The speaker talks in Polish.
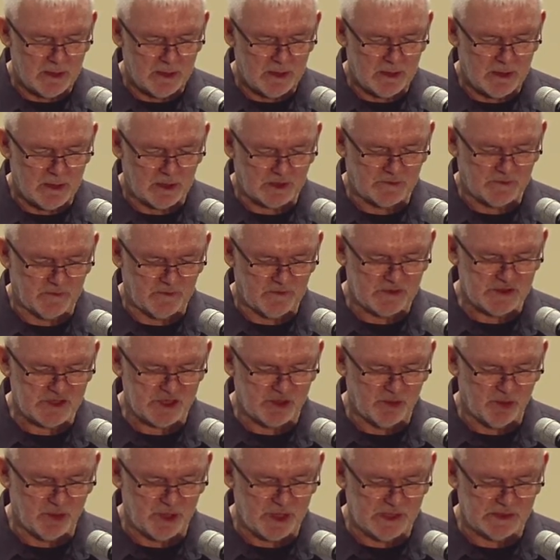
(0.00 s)
Odpowiedział
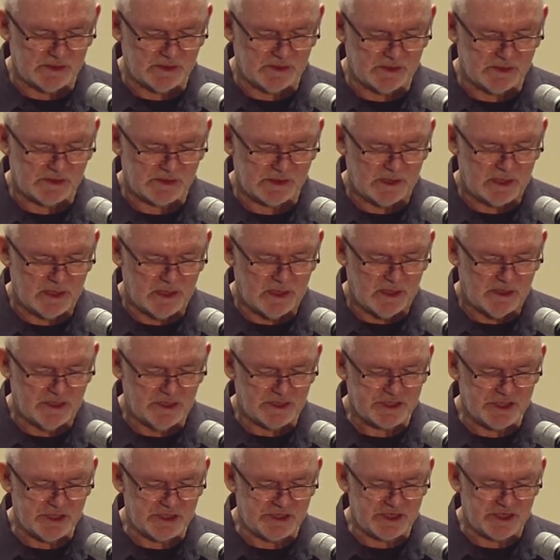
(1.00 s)
mu Jezus:
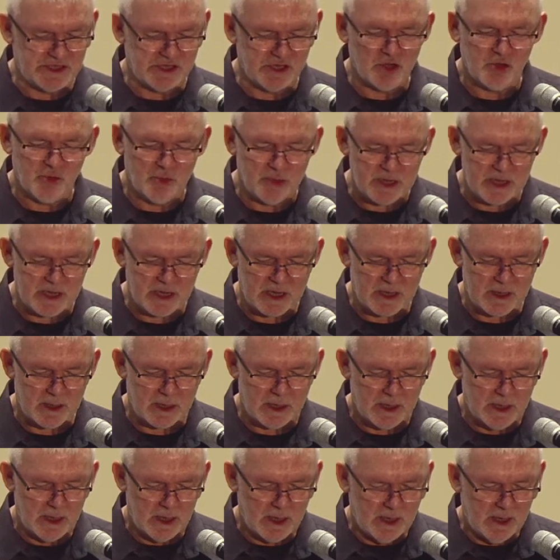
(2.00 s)
Jeśli cię nie umyję,
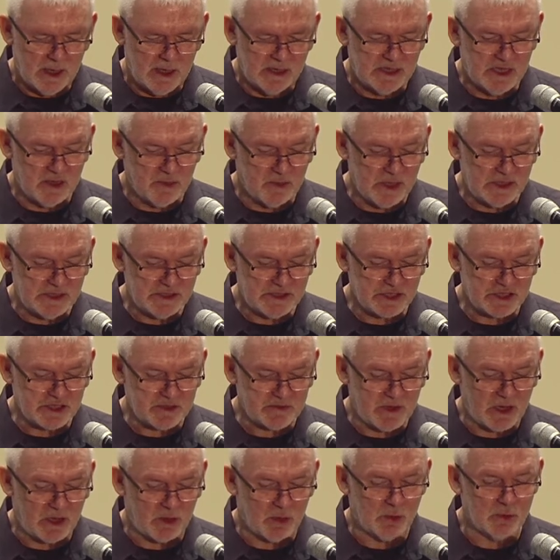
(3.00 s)
nie będziesz
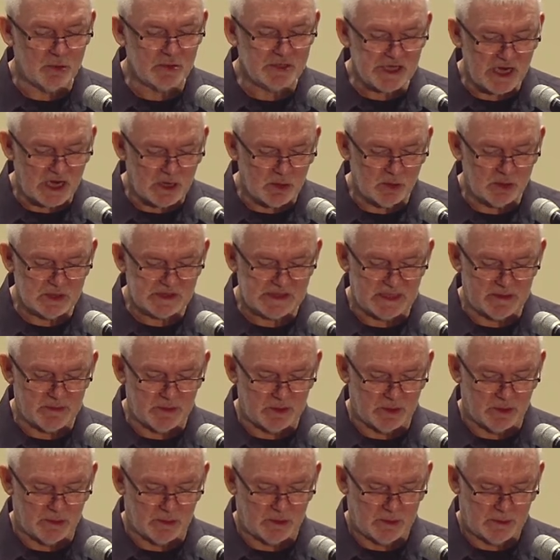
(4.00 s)
miał udziału ze
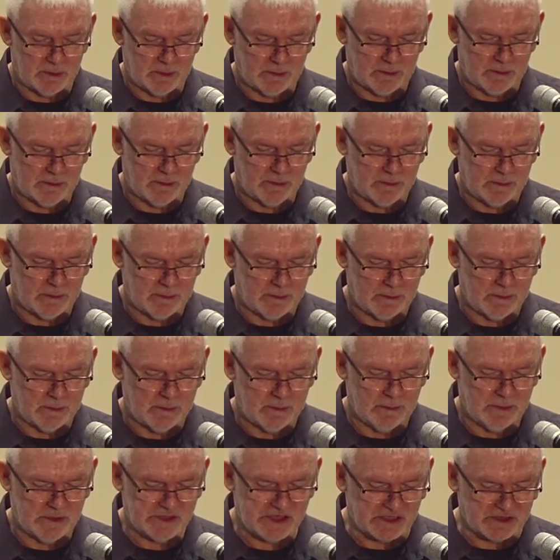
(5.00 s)
mną.
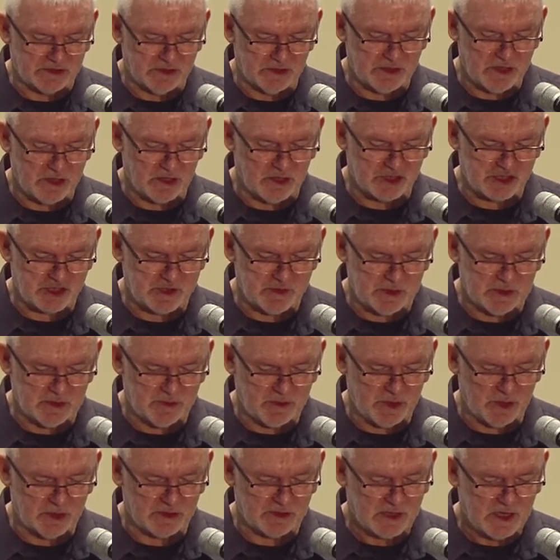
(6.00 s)
Rzekł do niego Szymon
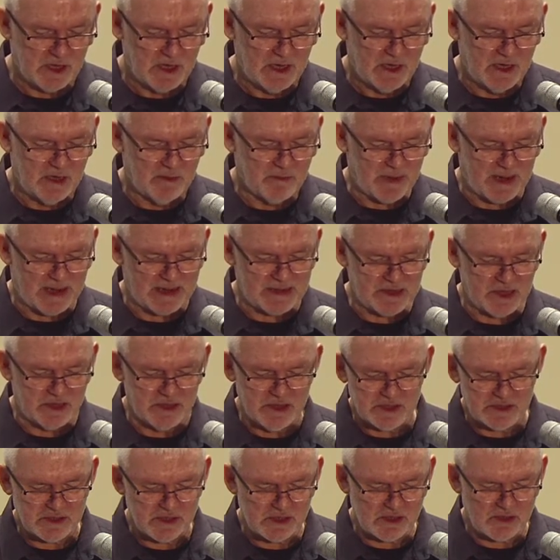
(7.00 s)
Piotr: Panie,
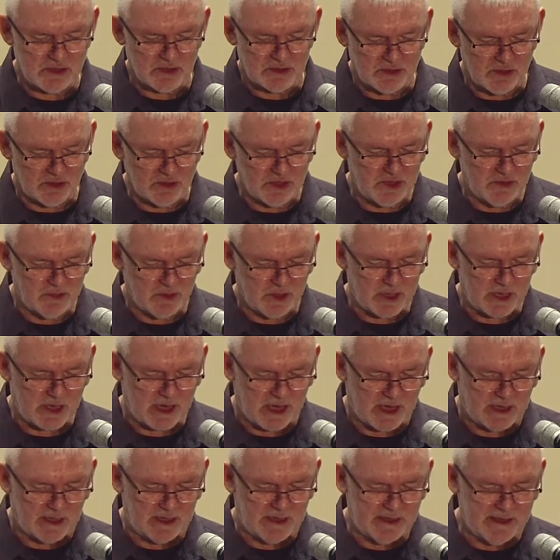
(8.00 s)
nie tylko nogi moje,
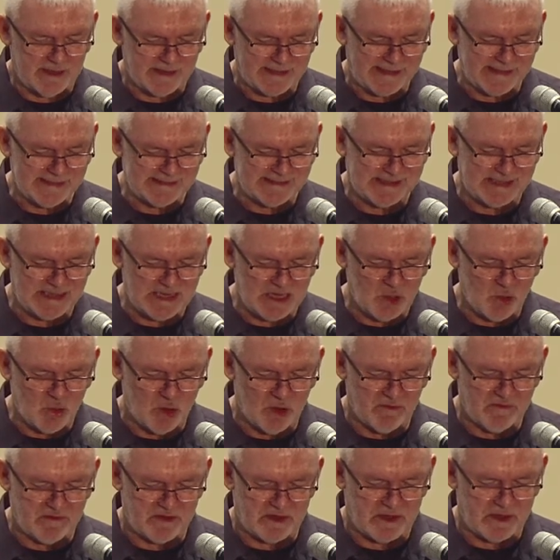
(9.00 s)
ale i ręce i
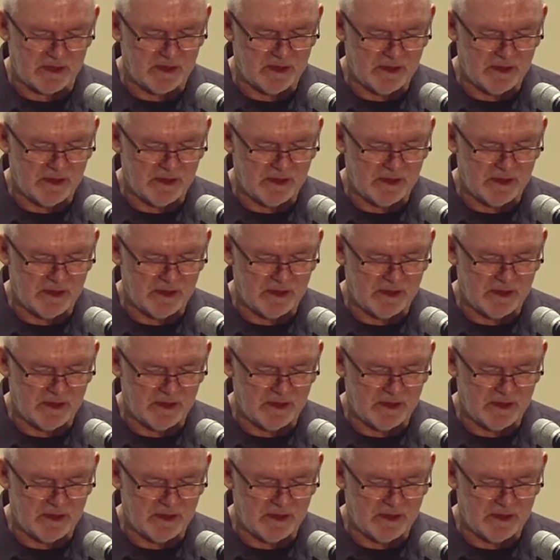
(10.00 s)
głowę.